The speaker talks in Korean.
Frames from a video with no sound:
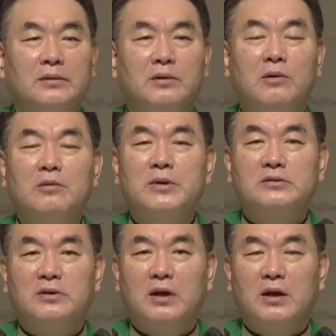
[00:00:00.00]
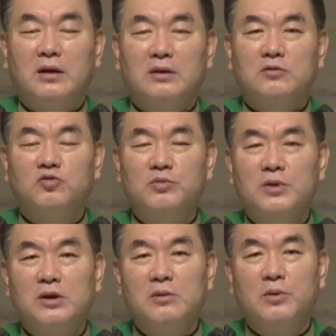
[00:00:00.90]
요 얼마 전에
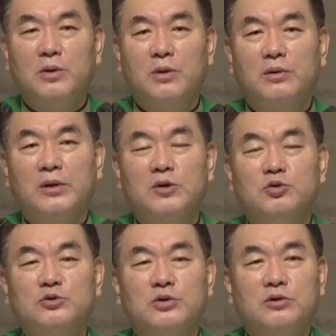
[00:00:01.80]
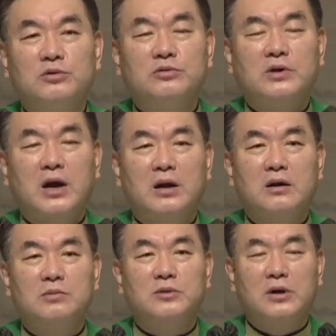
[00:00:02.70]
국민일보의 요청으로
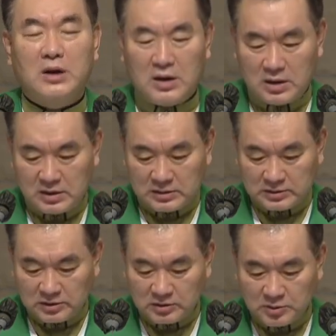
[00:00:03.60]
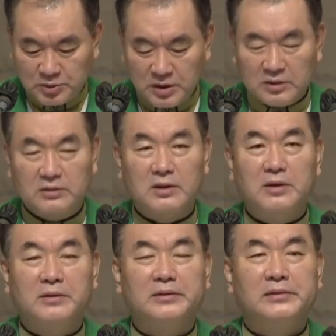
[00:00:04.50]
칼럼을 하나 써서
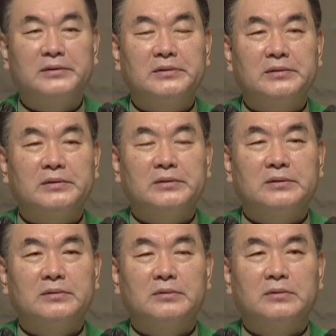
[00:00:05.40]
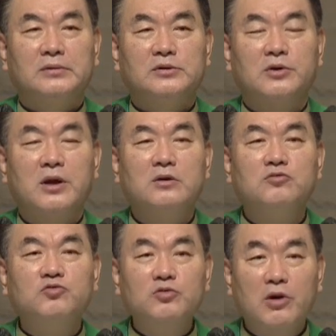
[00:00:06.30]
보냈는데요. 저의 그
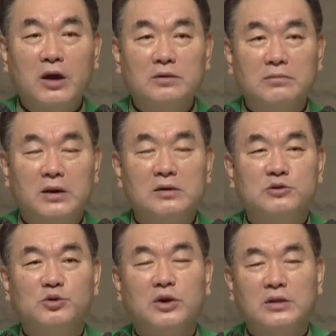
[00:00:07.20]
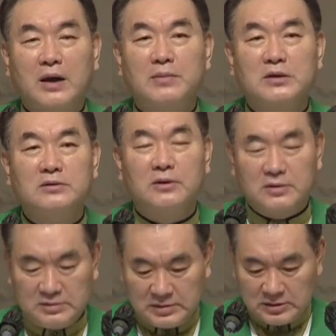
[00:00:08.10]
우려하는 말을 그 속에
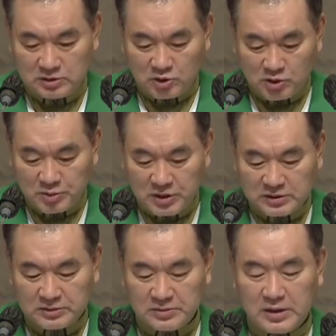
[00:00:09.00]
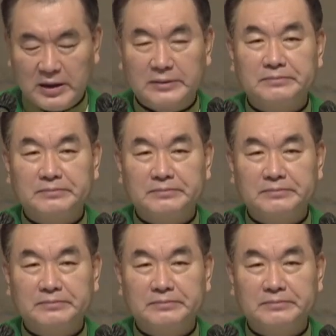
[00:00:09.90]
담아서 적어 보냈습니다.